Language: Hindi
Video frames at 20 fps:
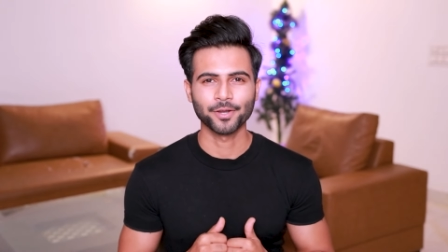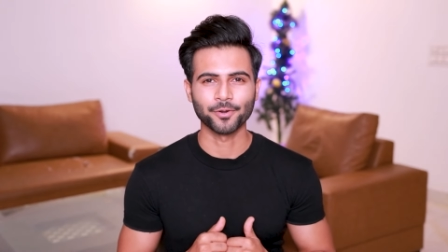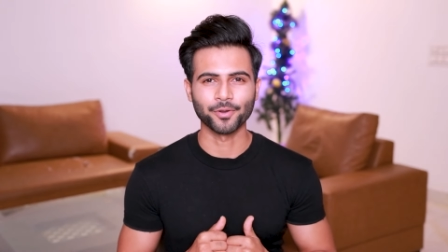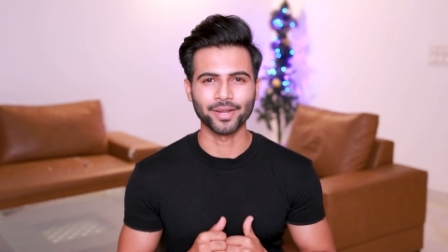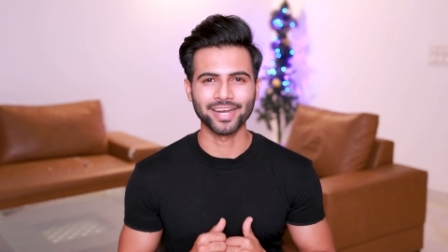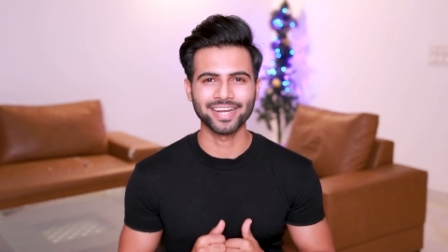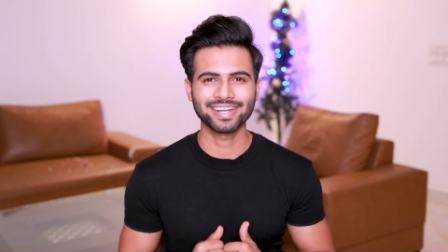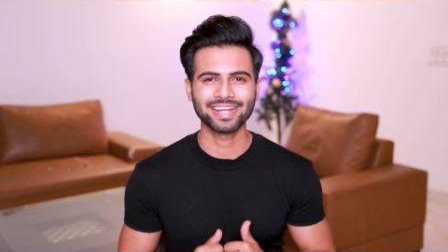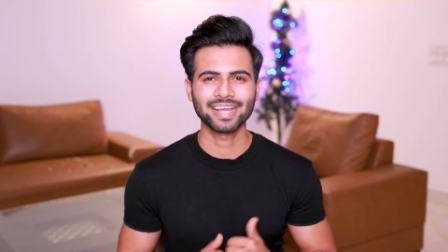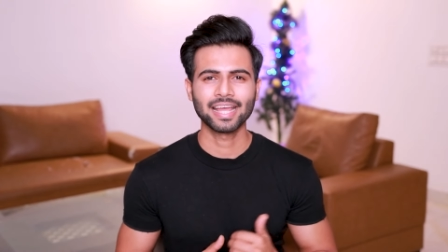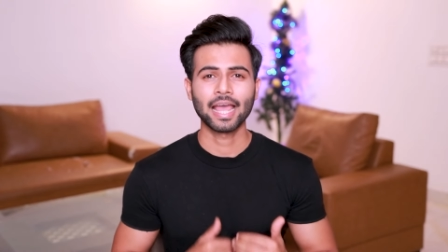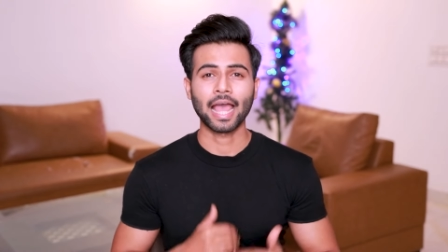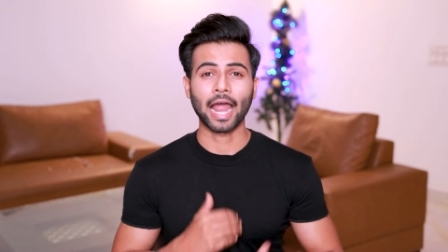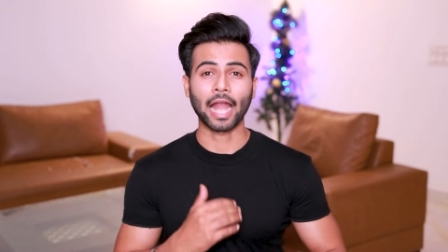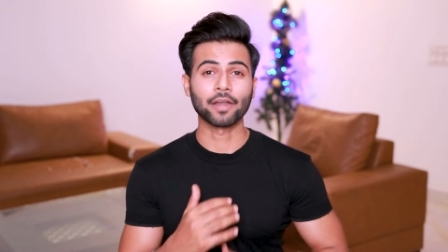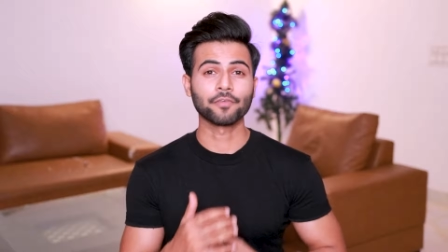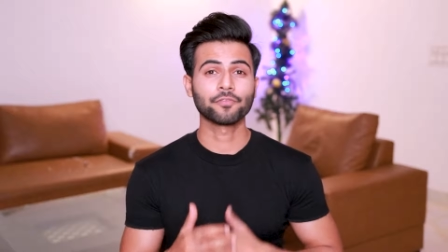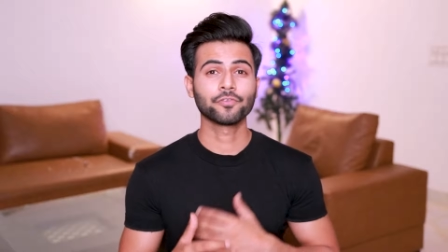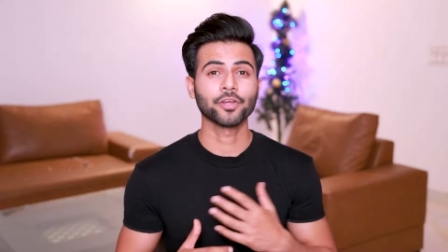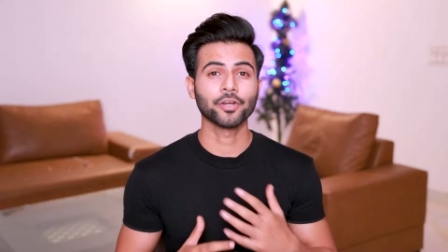राइट
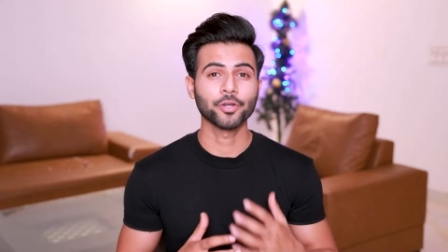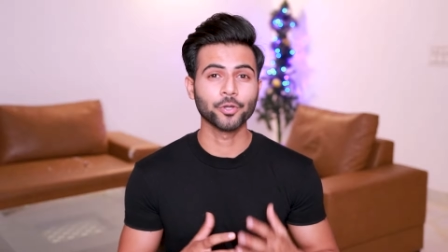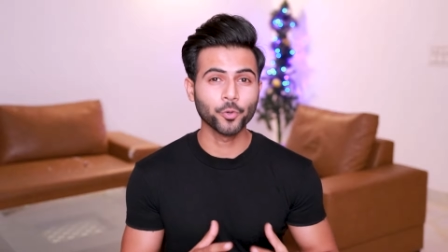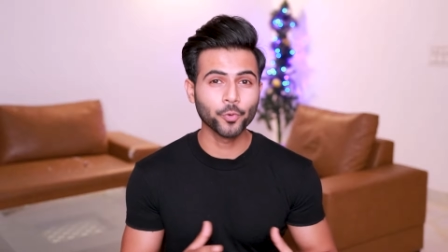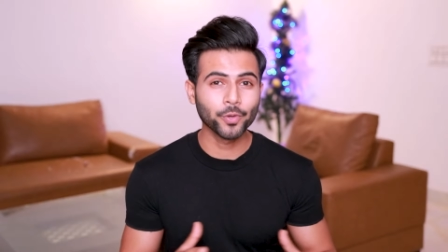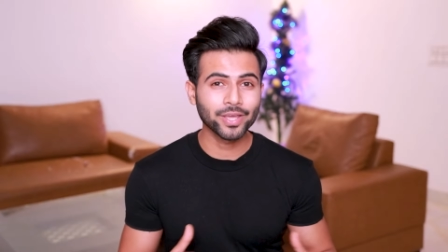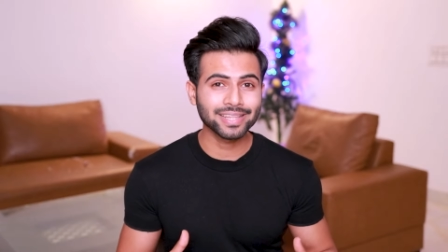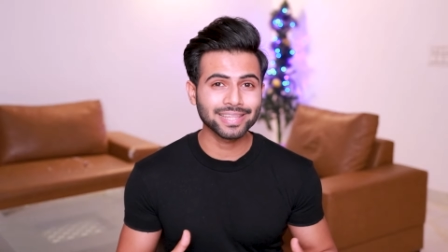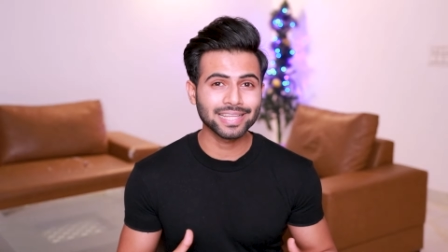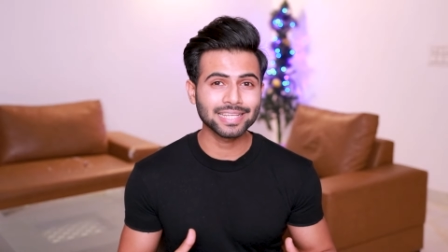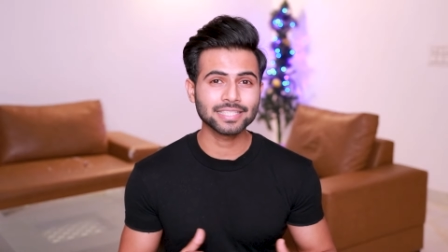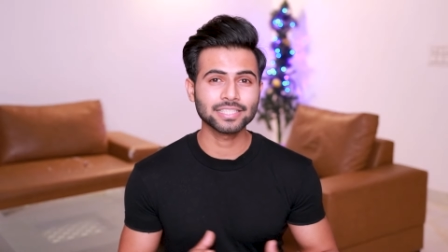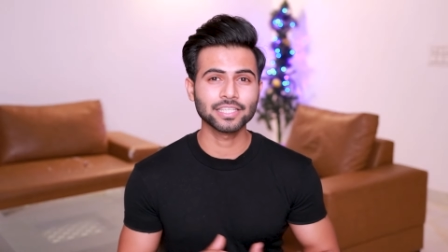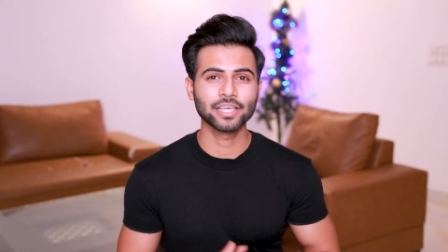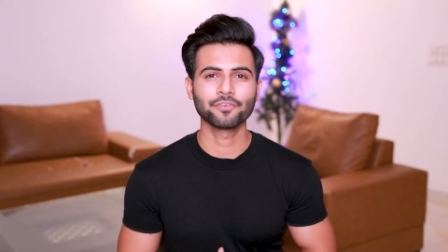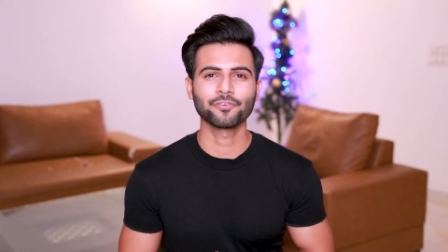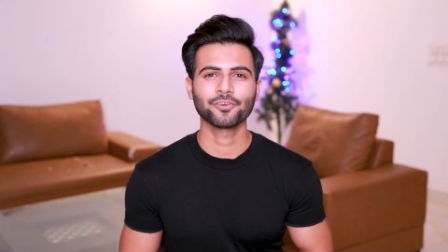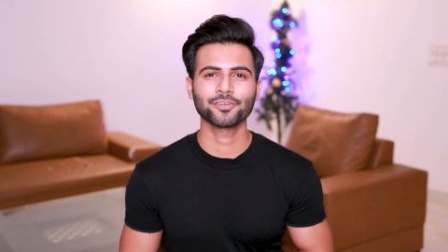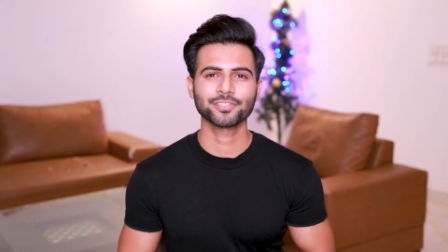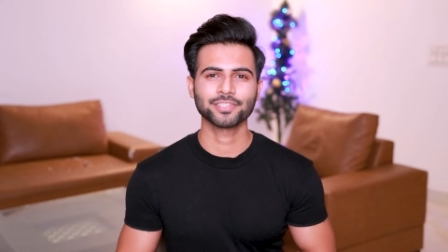एंड इफ़ यू आर डूइंग दिस
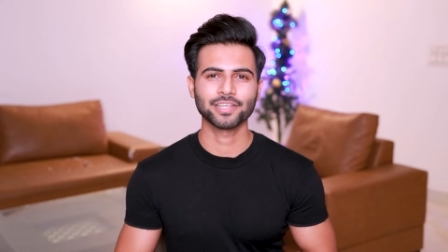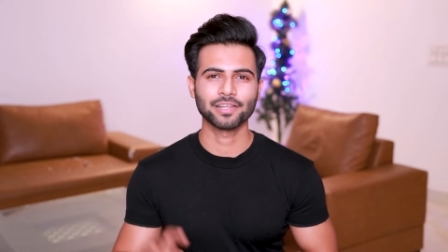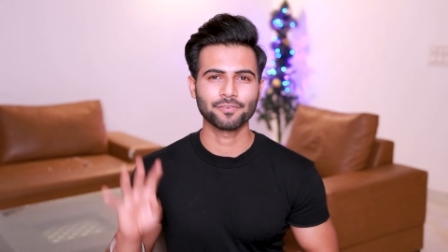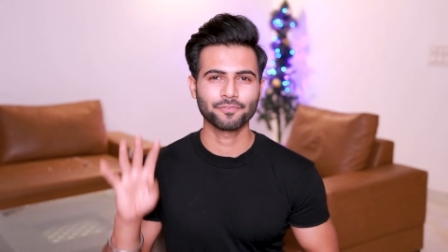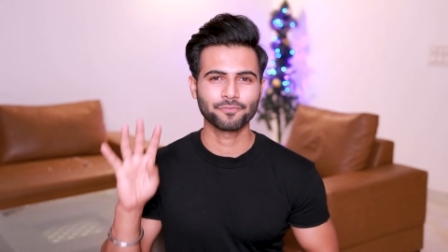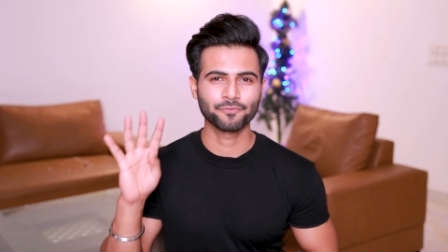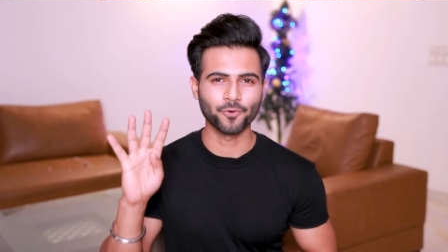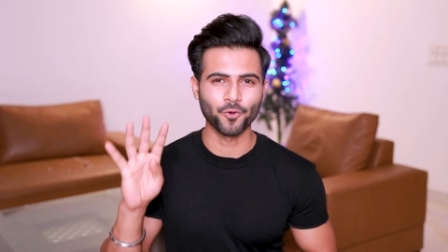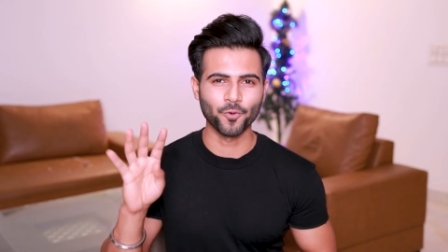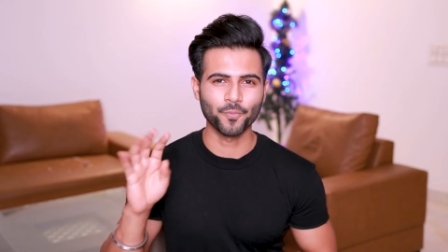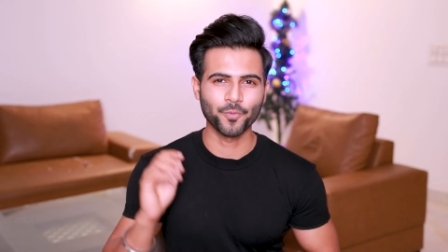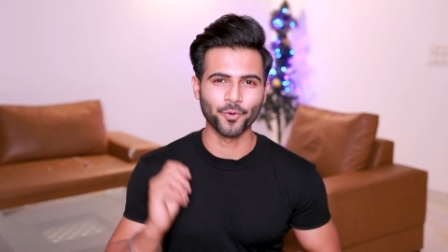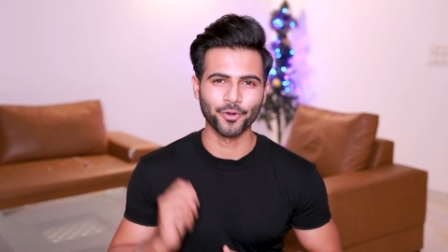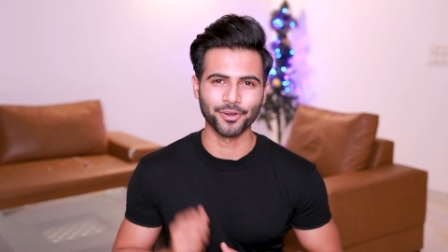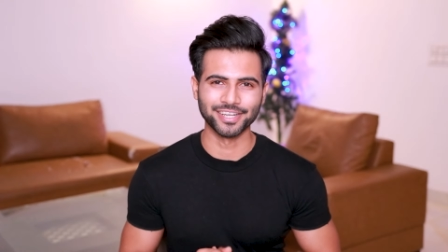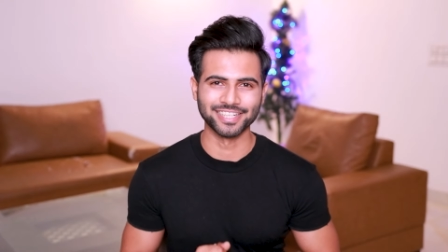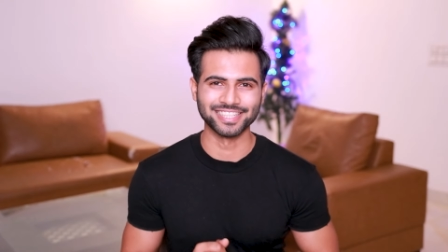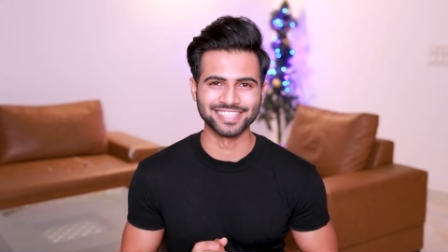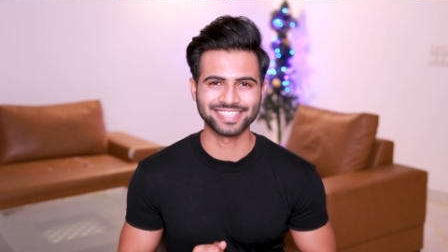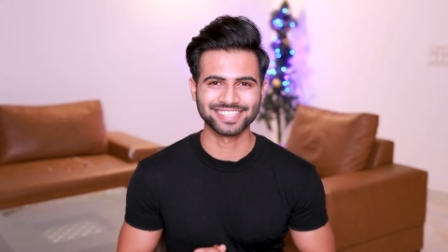गिव योर सेल्फ फोर
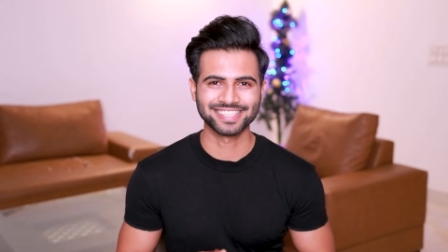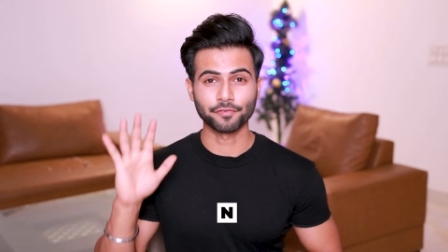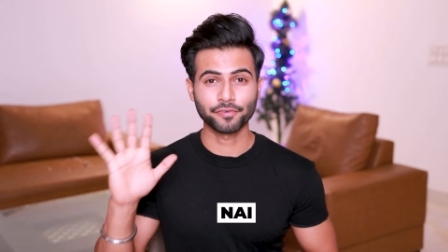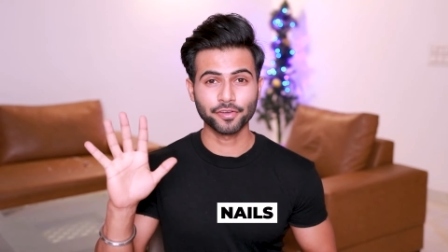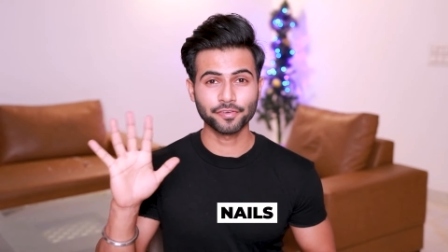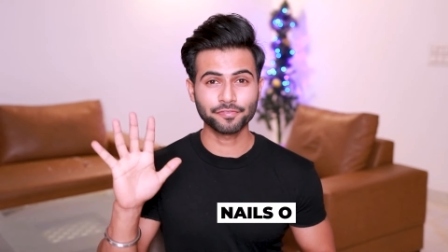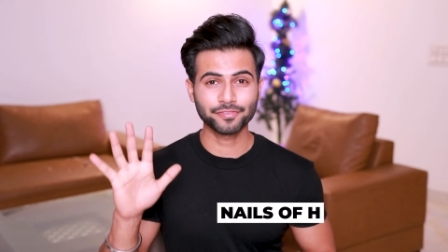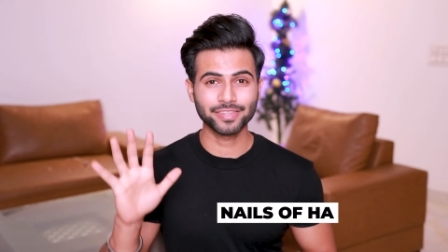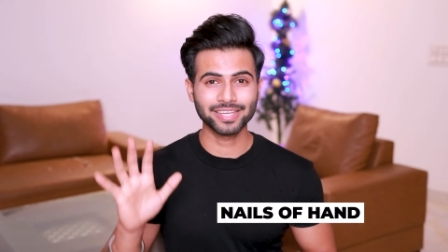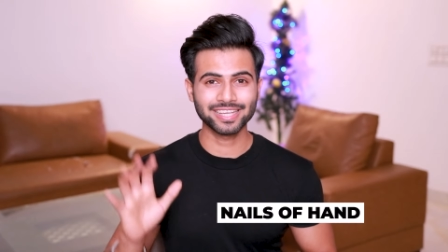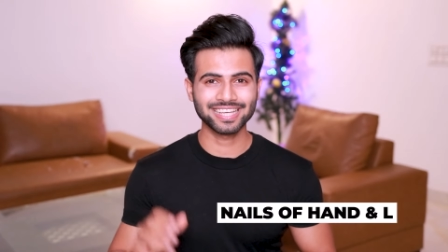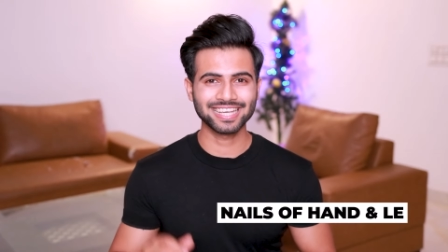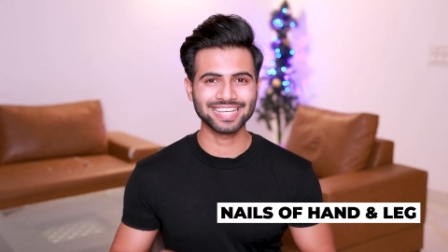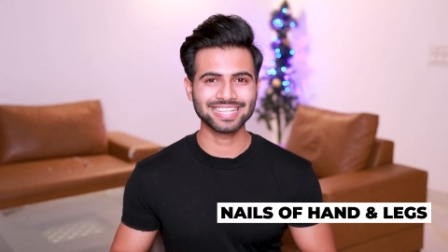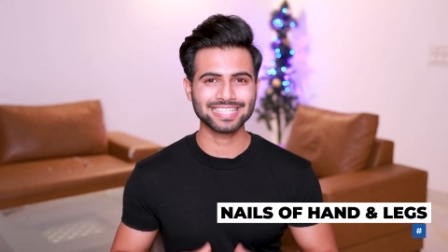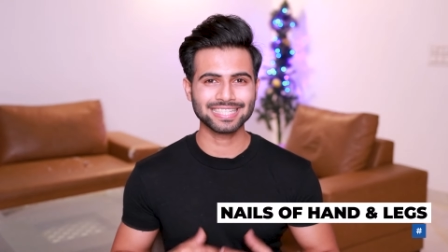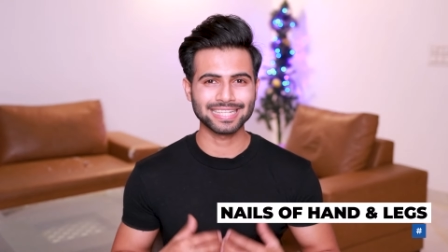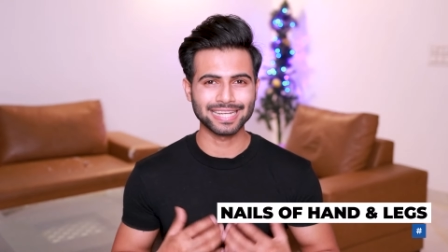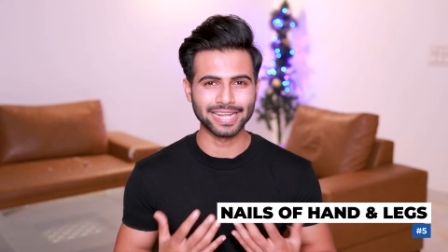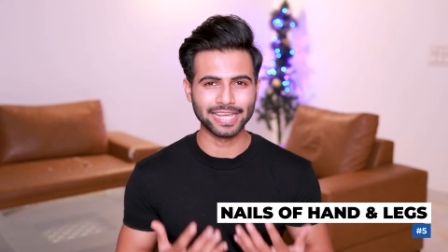पॉइंट द फिफ्थ थिंग
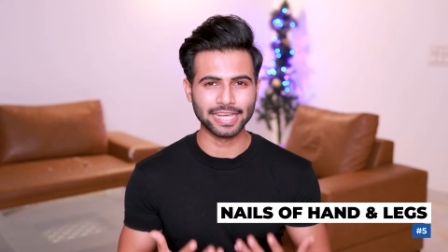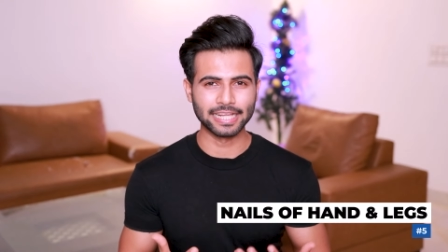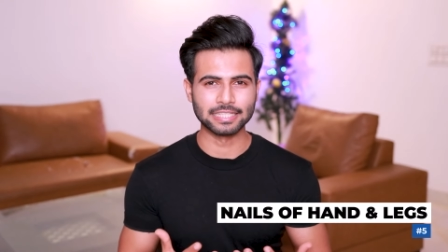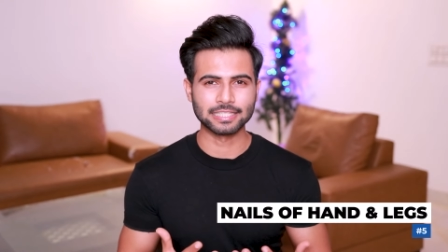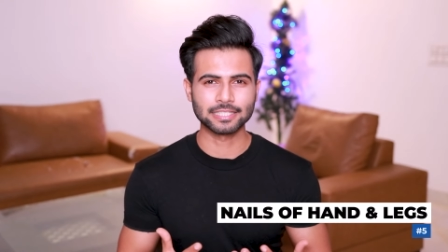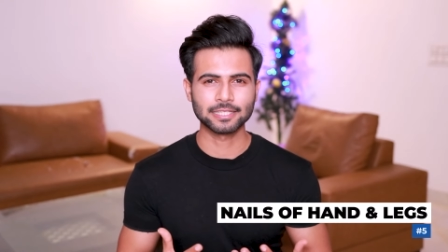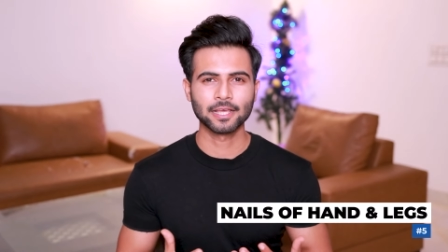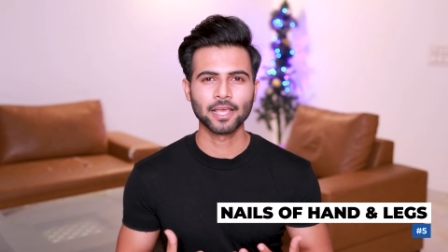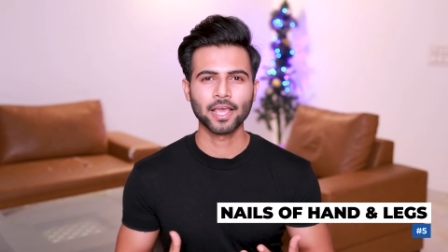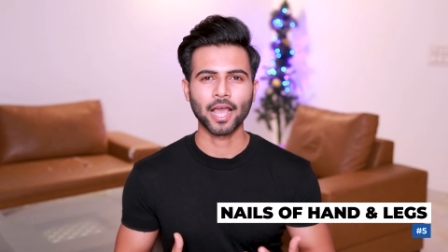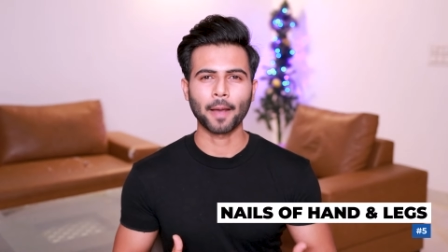इज नेल्स